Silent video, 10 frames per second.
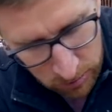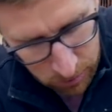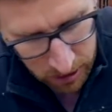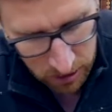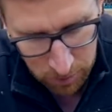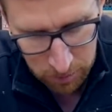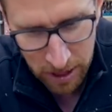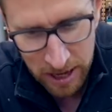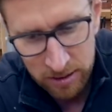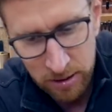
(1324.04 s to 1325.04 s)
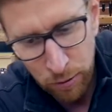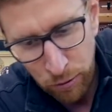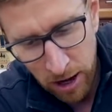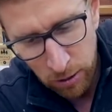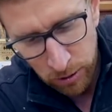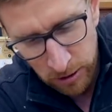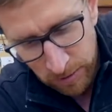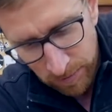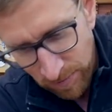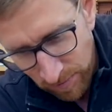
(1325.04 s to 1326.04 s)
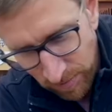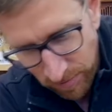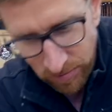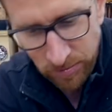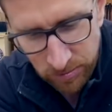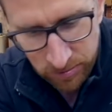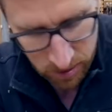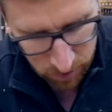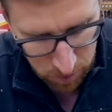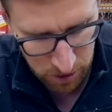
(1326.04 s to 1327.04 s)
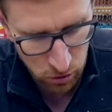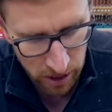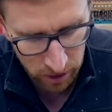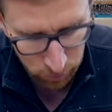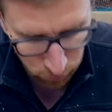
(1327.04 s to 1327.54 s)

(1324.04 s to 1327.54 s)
Macht damit mal erste Erfahrungen. Wer mich schon länger